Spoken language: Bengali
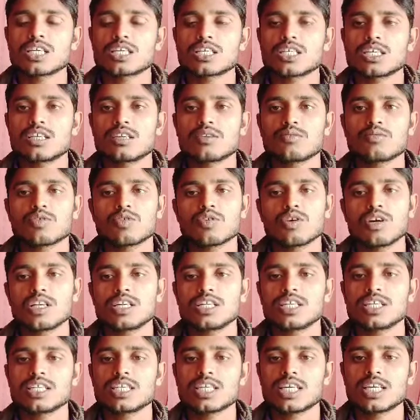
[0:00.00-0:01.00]
দেখছেন এবং
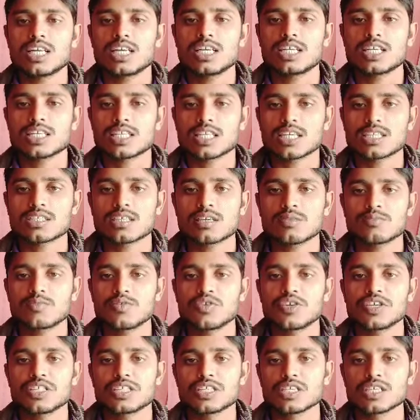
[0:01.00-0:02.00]
অলরেডি চ্যানেলটা সাবস্ক্রাইব
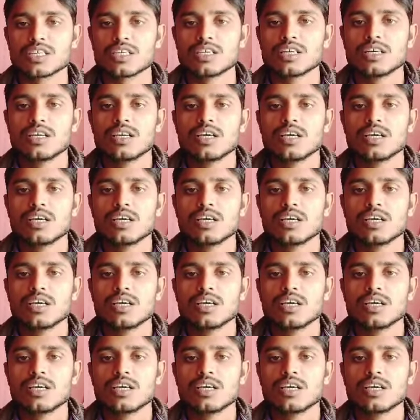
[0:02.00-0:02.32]
করেছেন